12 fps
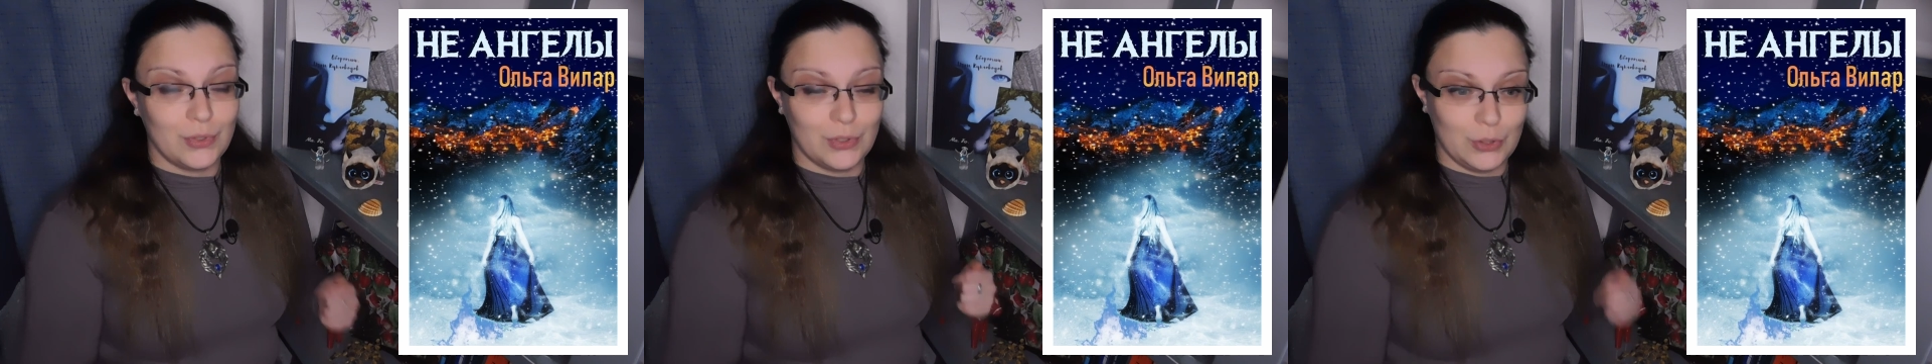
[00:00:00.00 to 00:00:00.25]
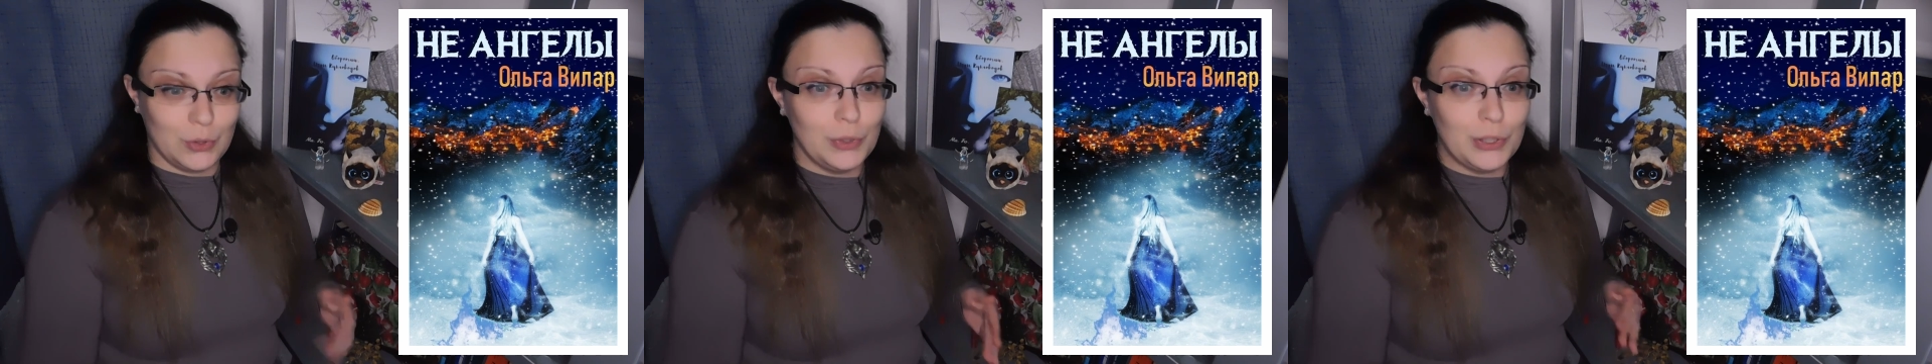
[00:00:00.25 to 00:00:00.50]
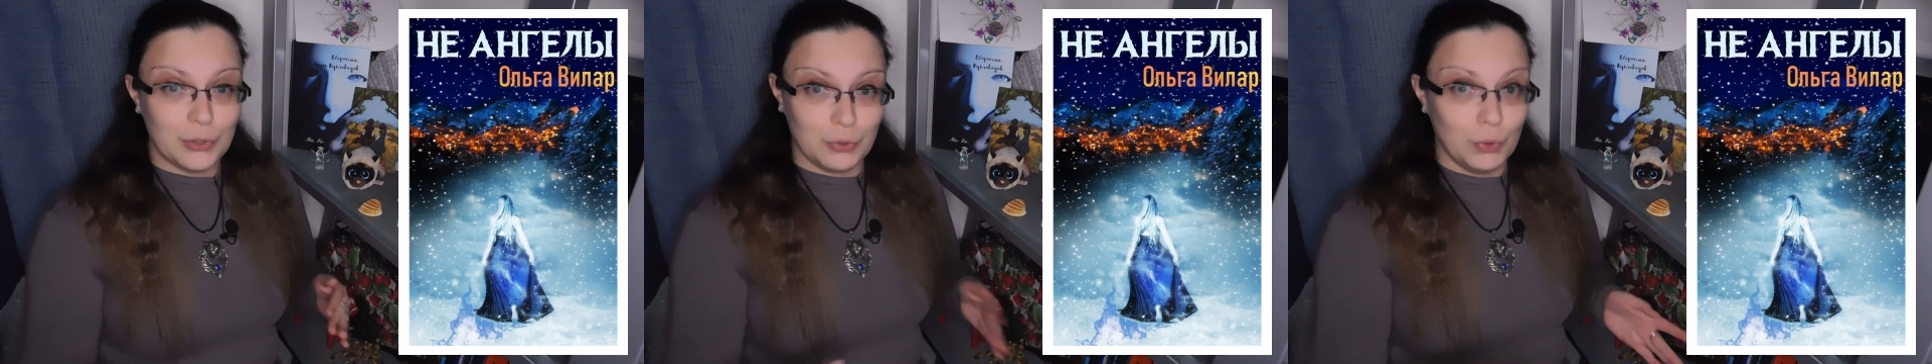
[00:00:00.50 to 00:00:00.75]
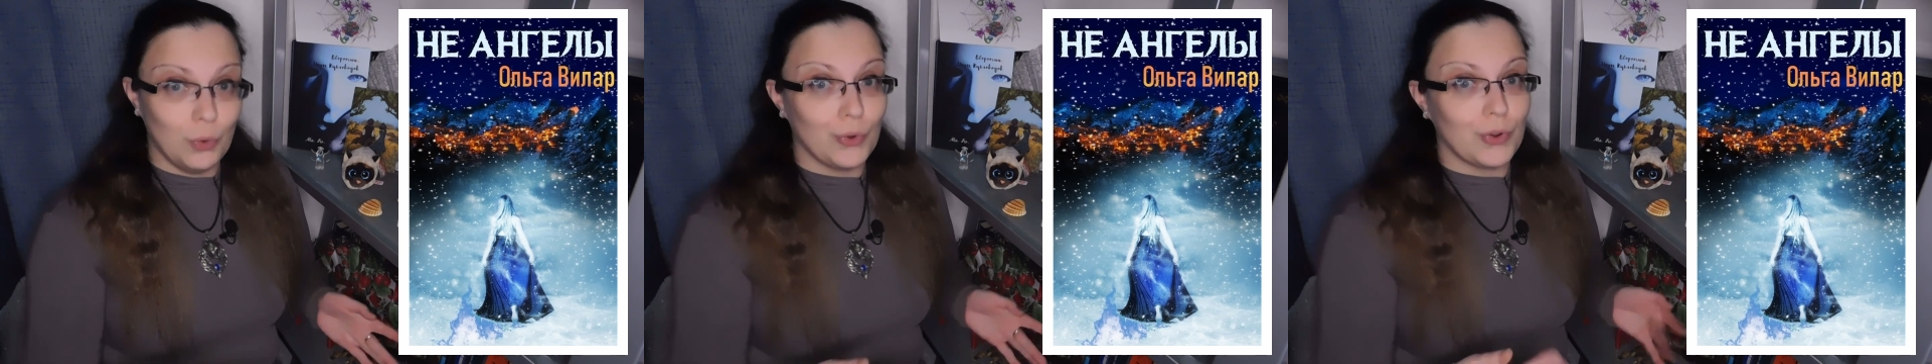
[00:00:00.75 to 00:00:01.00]
не только
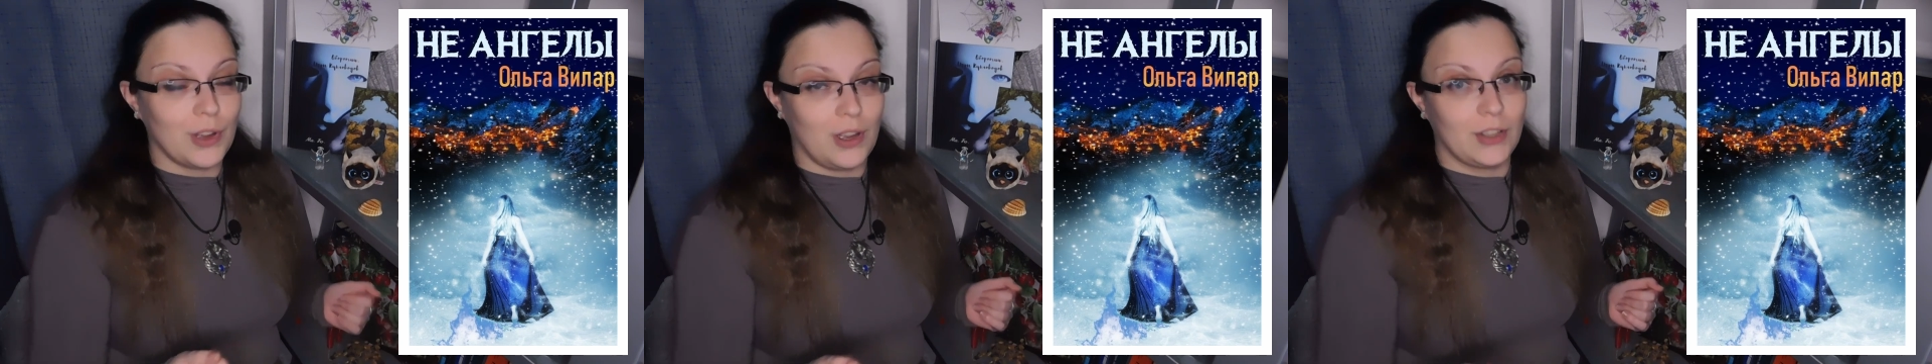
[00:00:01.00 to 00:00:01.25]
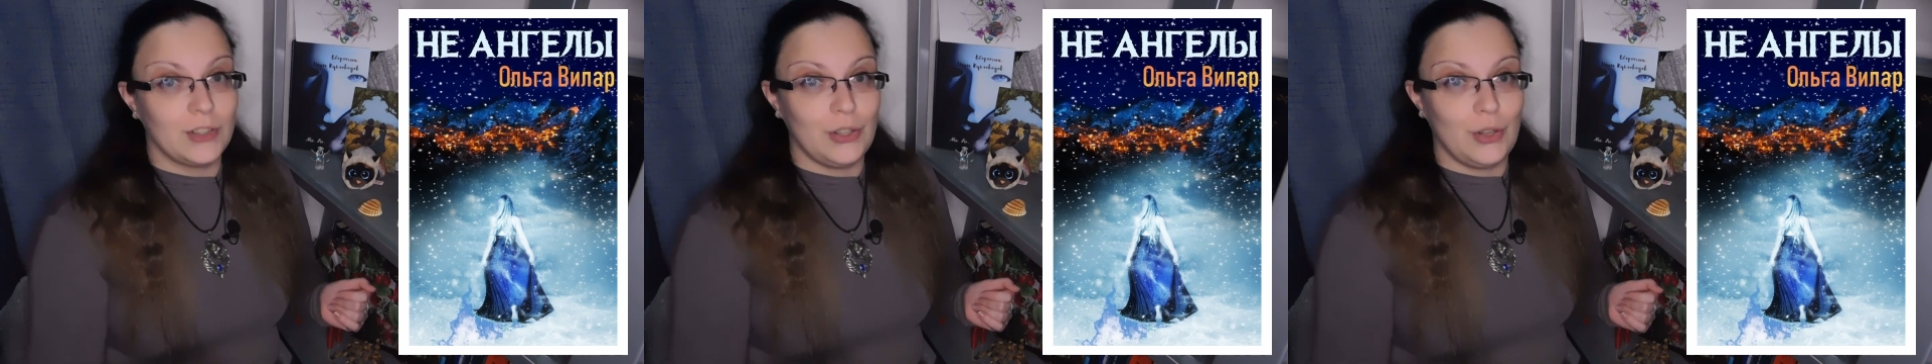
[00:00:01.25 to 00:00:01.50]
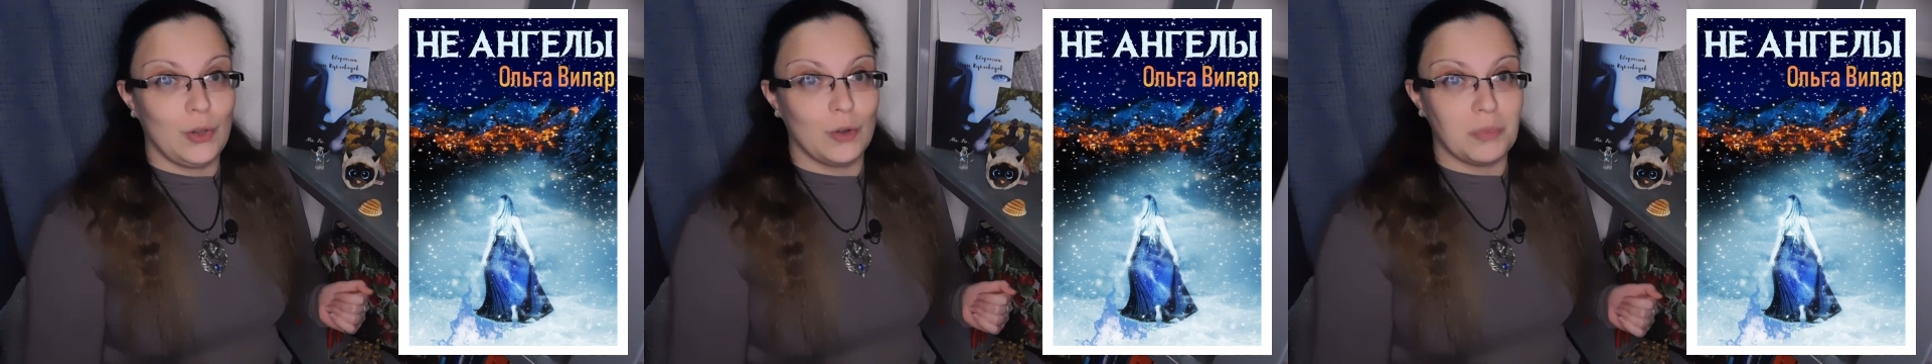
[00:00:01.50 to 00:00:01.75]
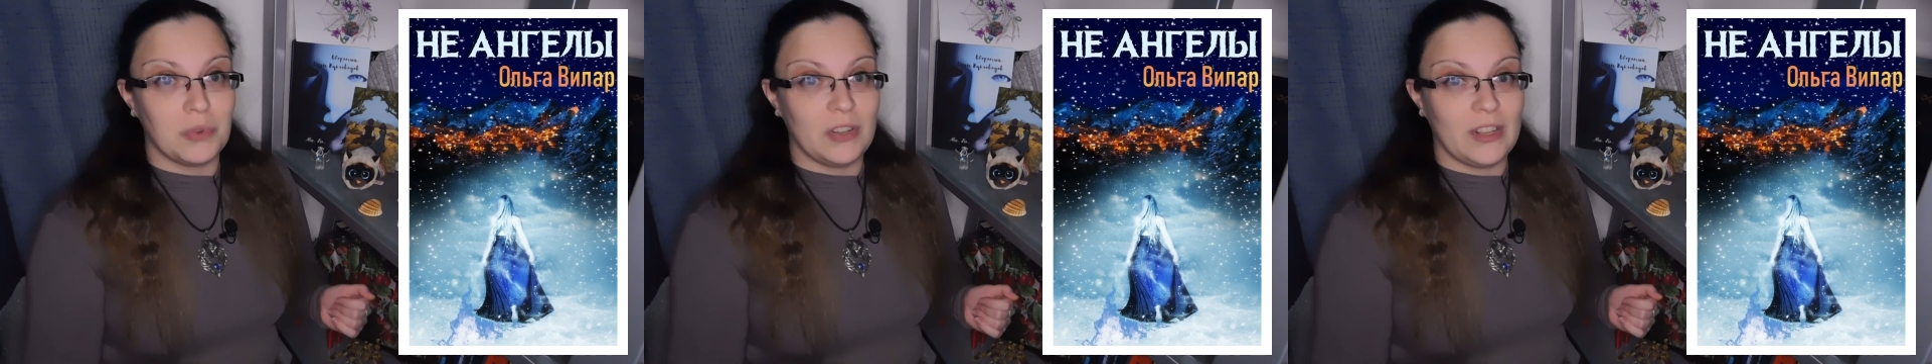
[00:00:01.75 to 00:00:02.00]
то, как на нее
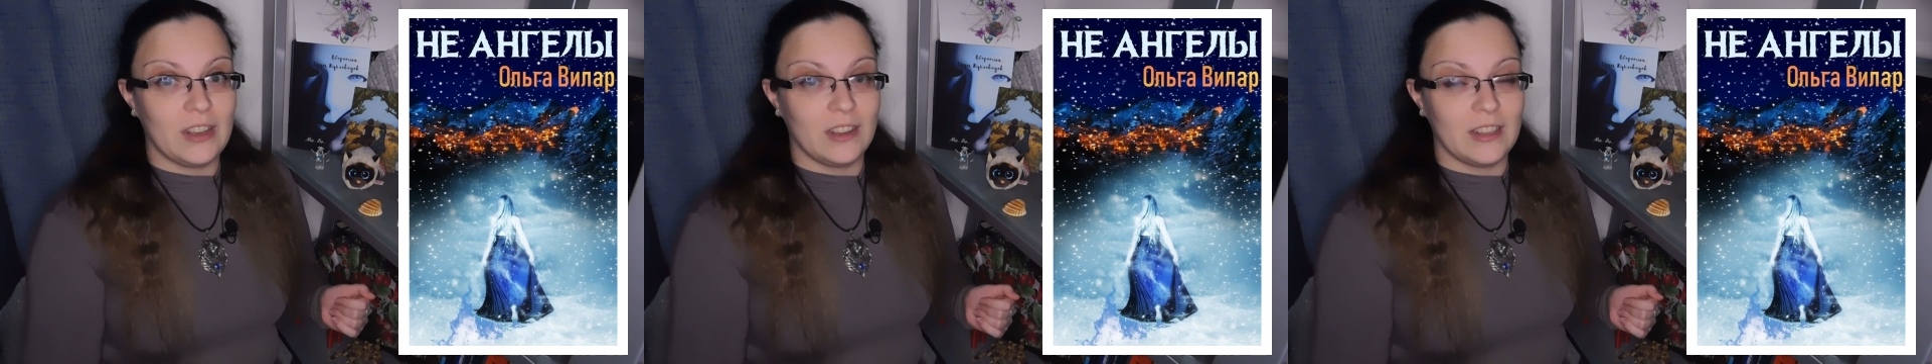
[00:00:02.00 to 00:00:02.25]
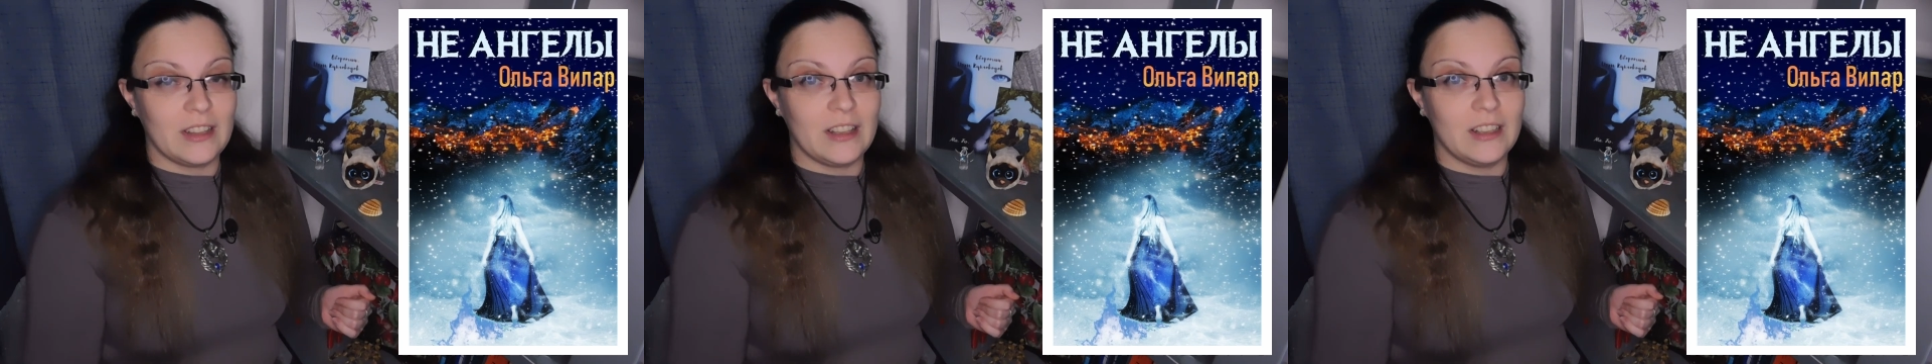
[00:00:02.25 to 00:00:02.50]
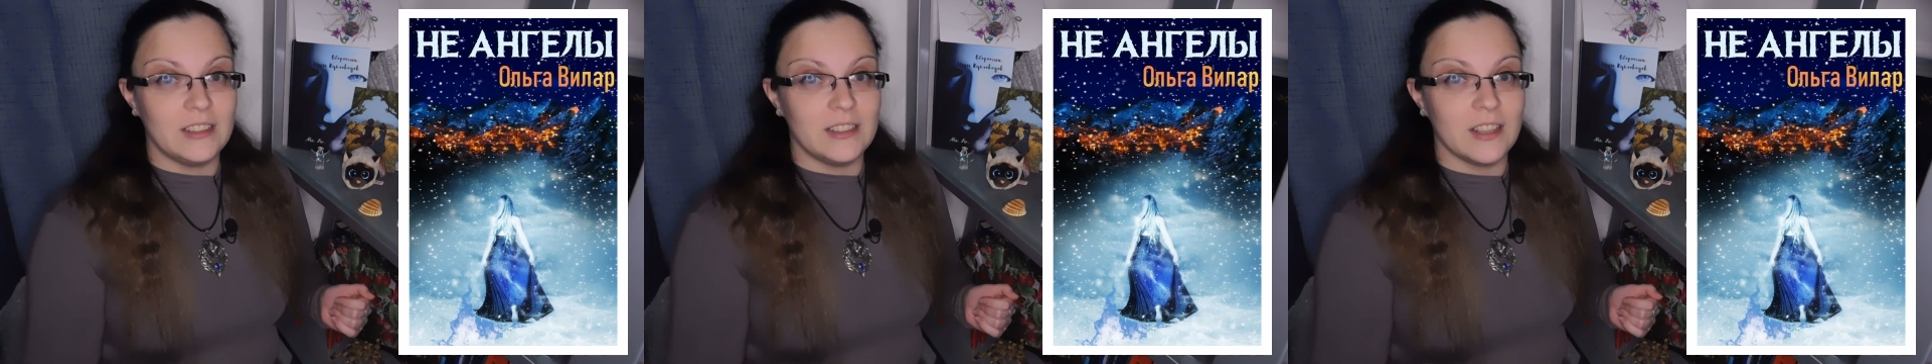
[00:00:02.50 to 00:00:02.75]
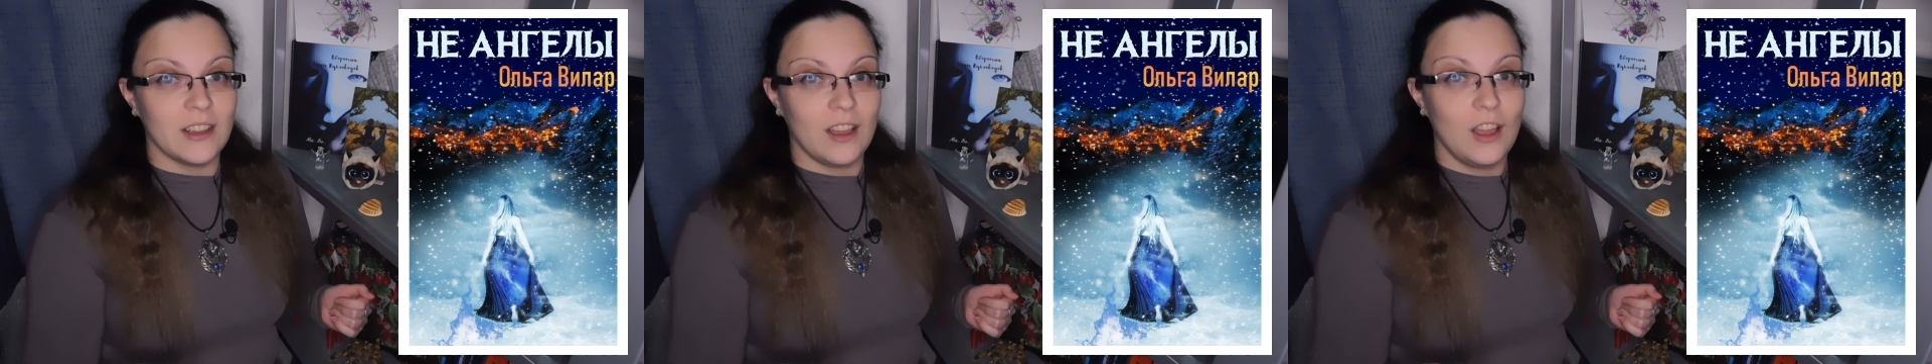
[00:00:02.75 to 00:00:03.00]
повлияла
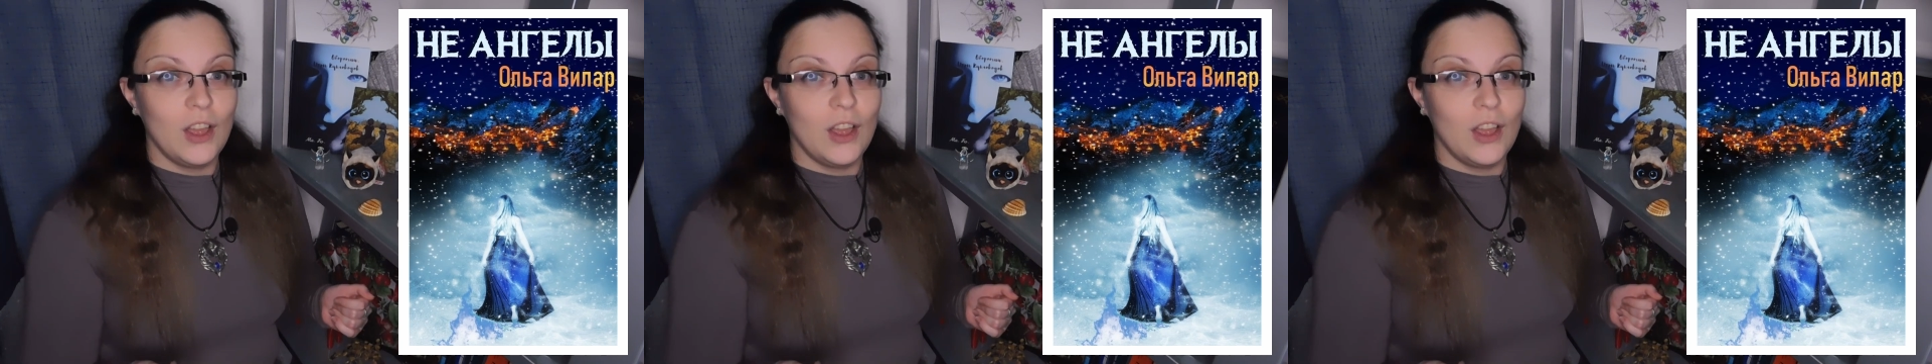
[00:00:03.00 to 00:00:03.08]
гильдия,